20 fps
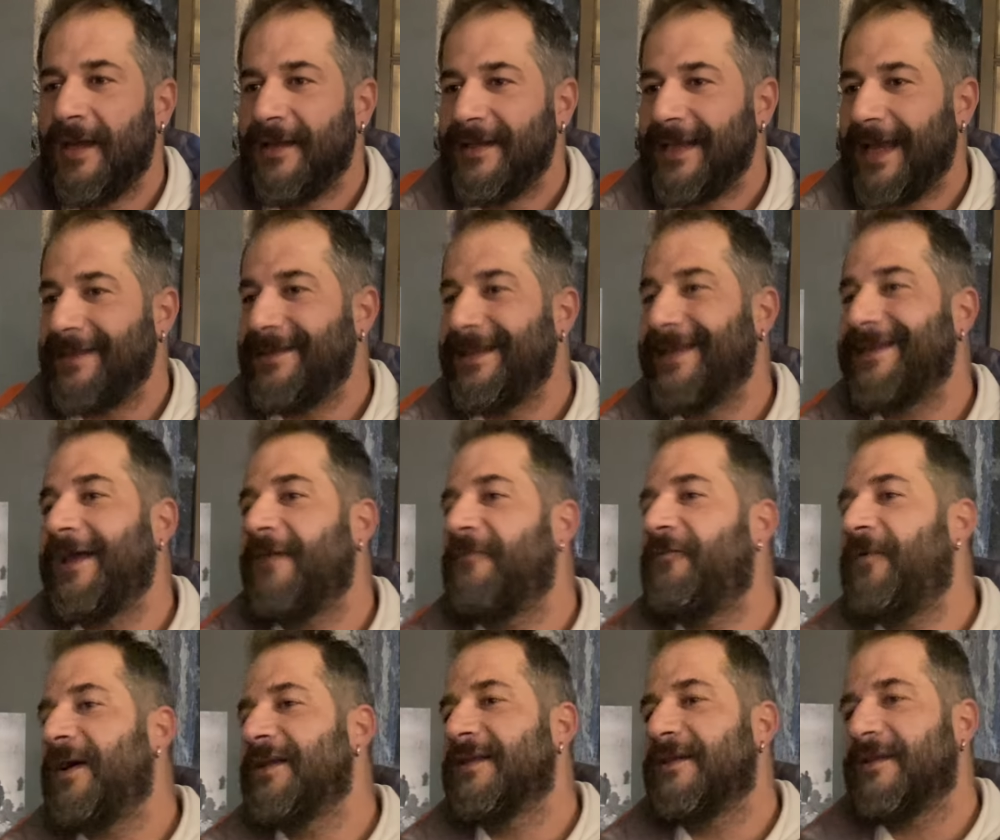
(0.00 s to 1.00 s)
Yani neden
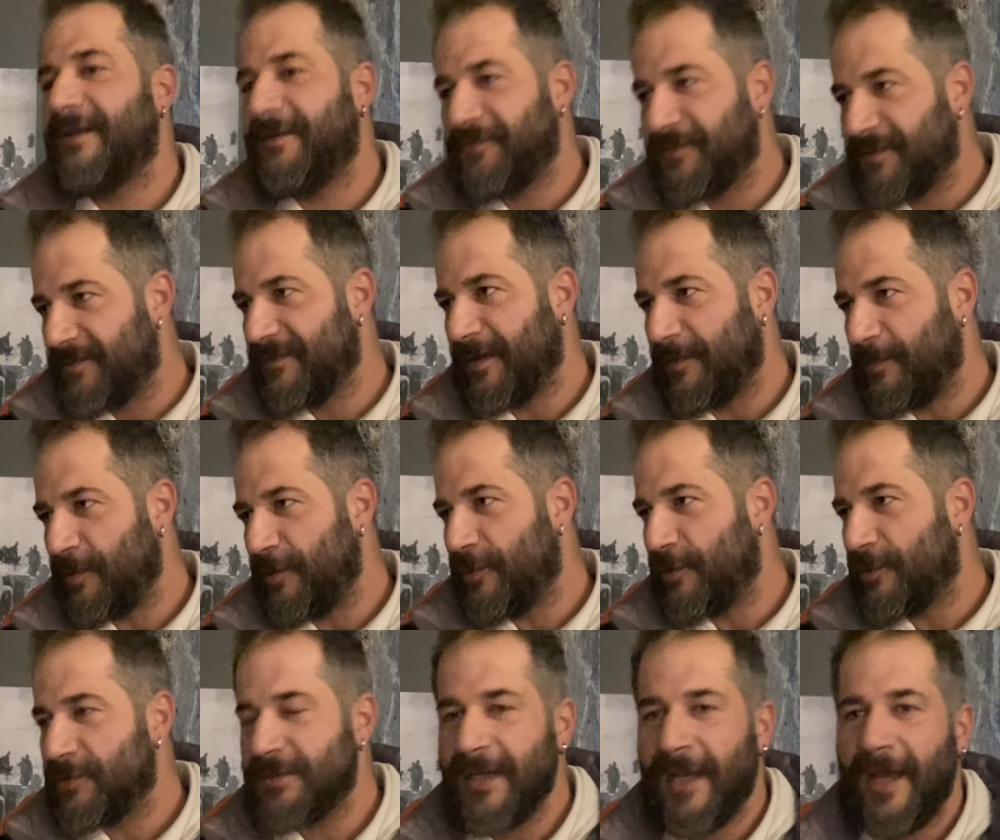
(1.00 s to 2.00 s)
faydalandığını da
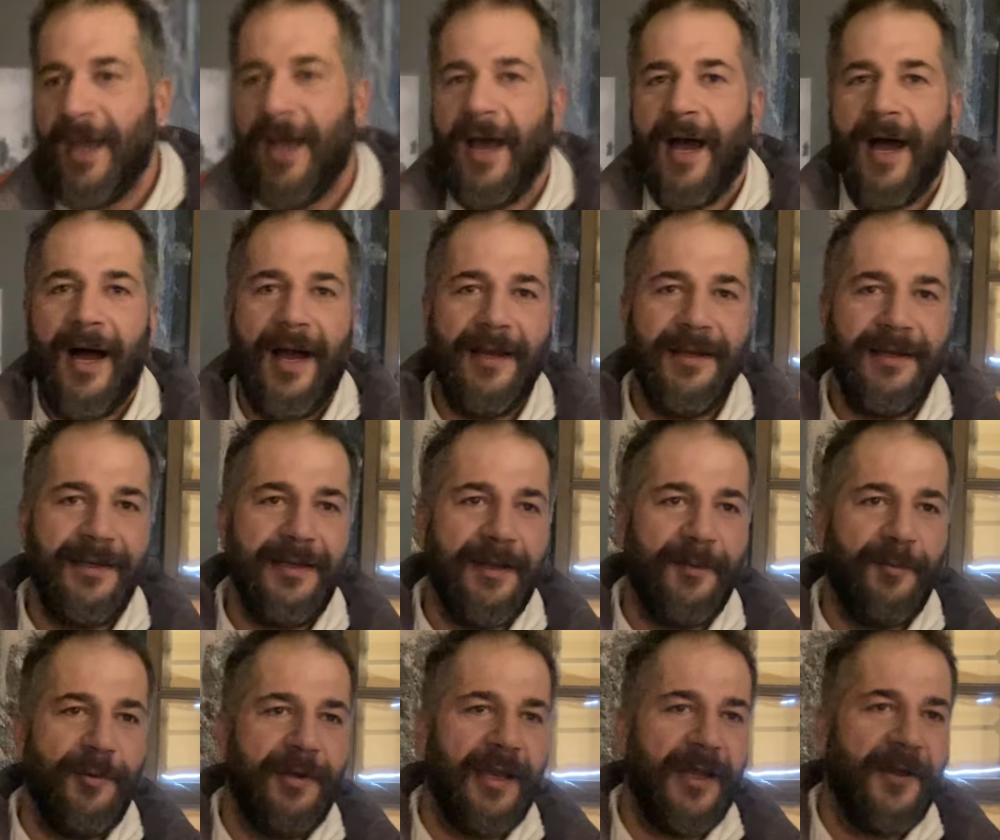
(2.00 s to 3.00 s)
biliyoruz.
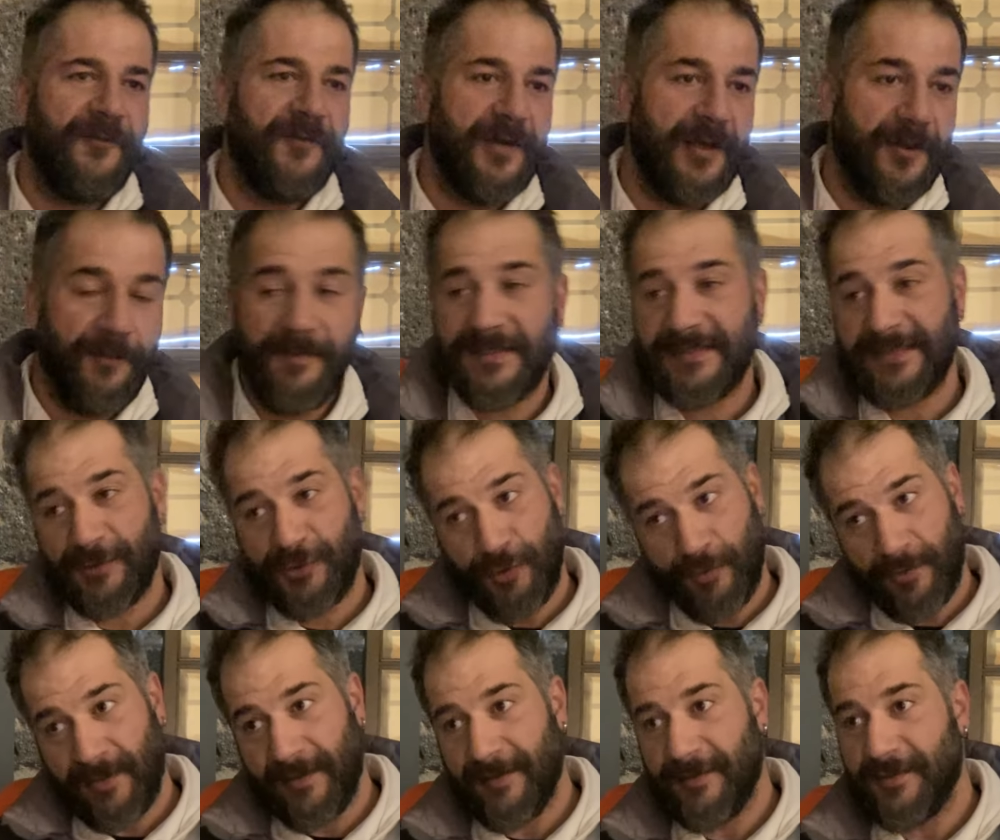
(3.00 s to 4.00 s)
Haliyle böyle eftir mesela
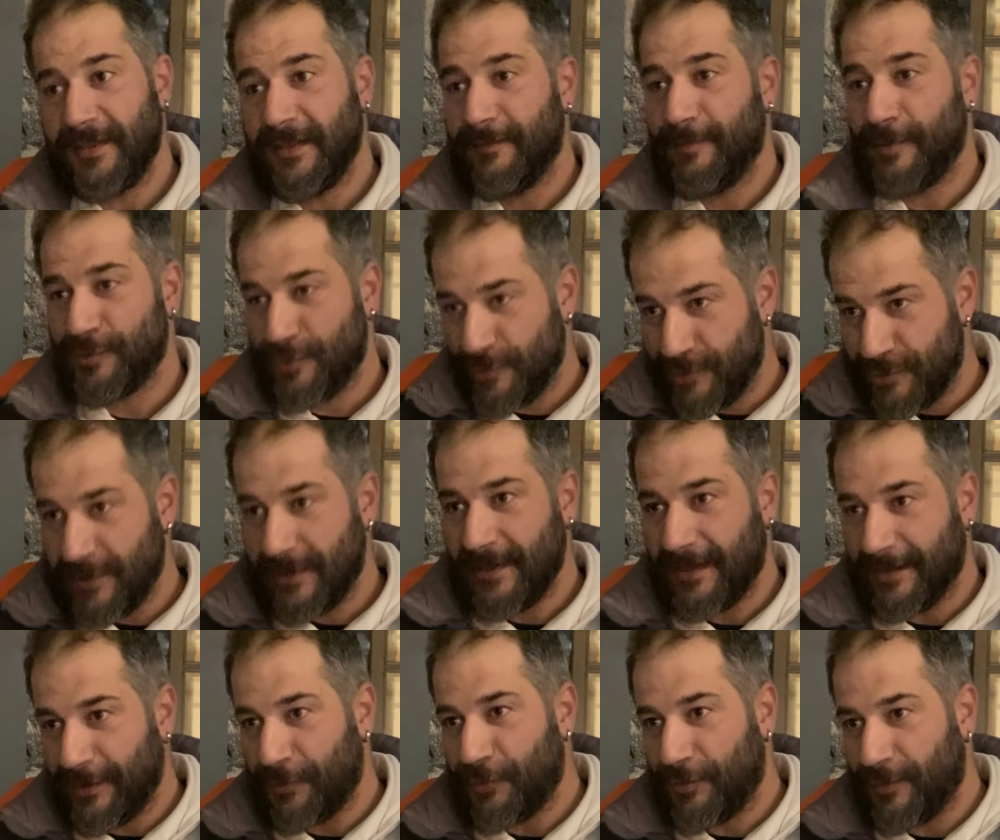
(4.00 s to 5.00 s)
çok ilginç. Yılmaz Özdil'in
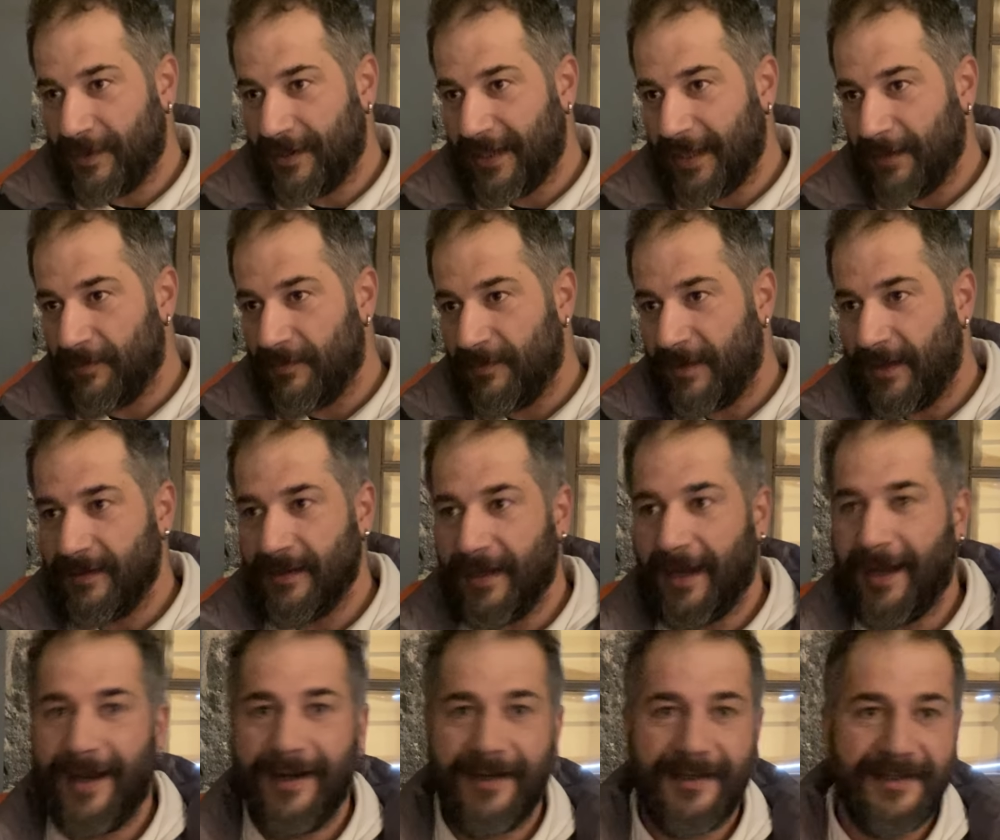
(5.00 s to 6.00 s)
Atatürk kitabı var ya
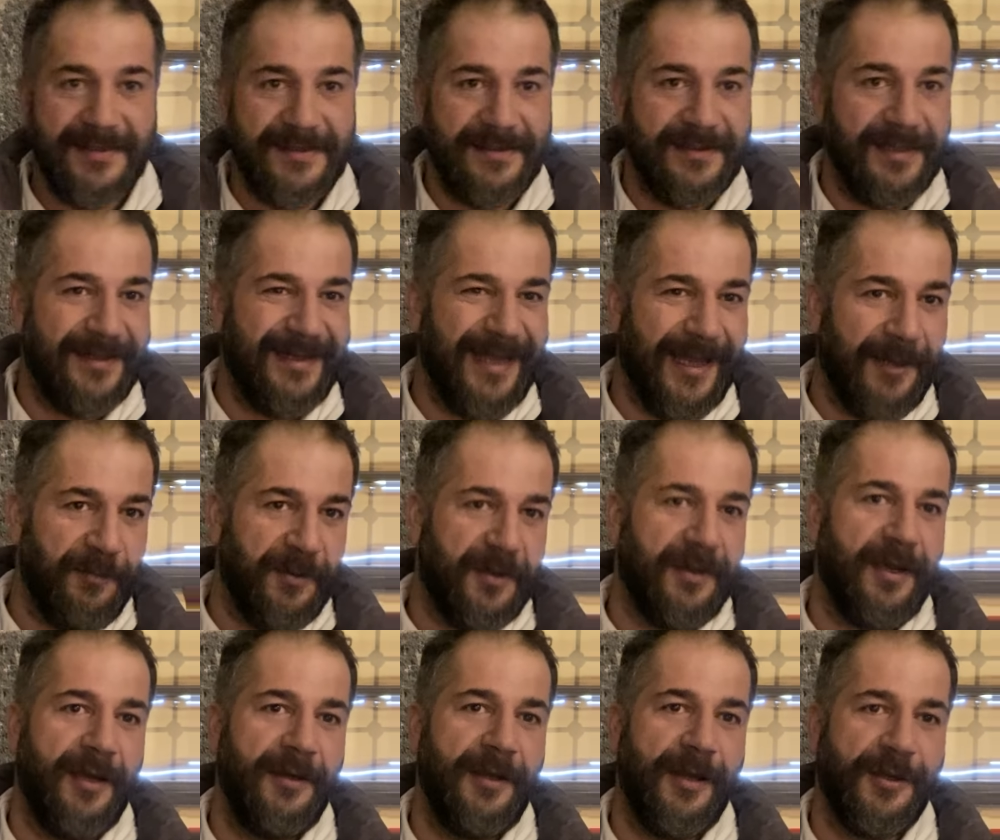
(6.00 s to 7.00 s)
arkasında tek bir
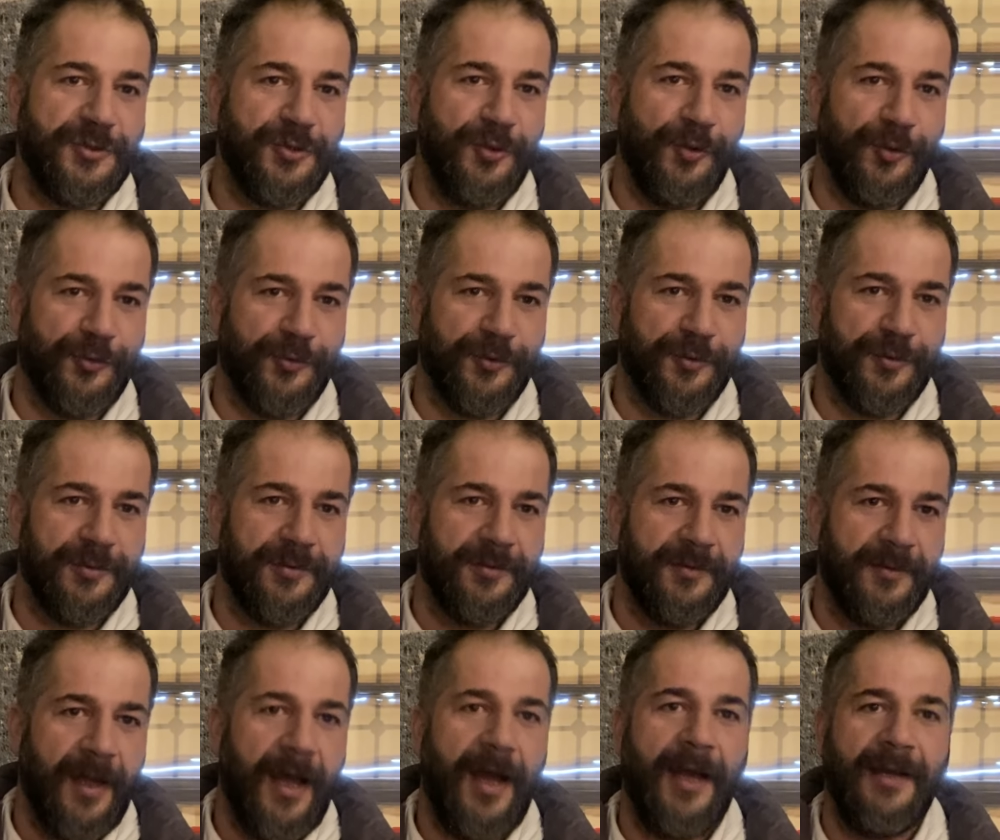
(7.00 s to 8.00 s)
kaynakçı yok.
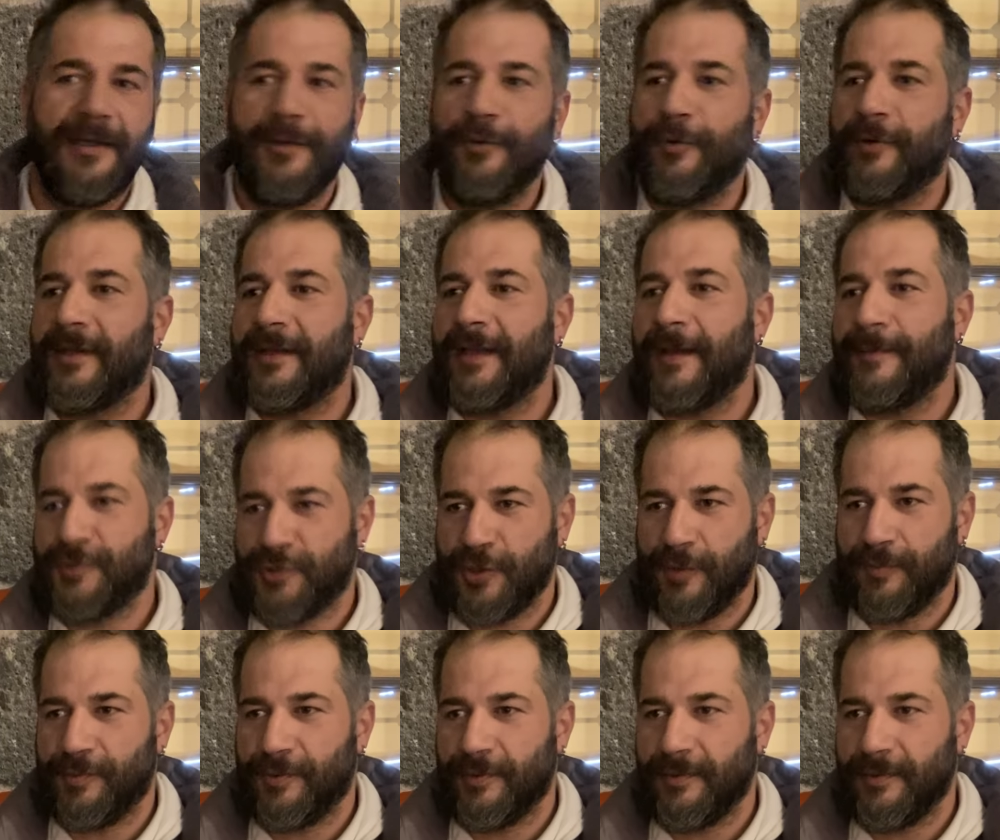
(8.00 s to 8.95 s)
Haliyle o kitap çöp.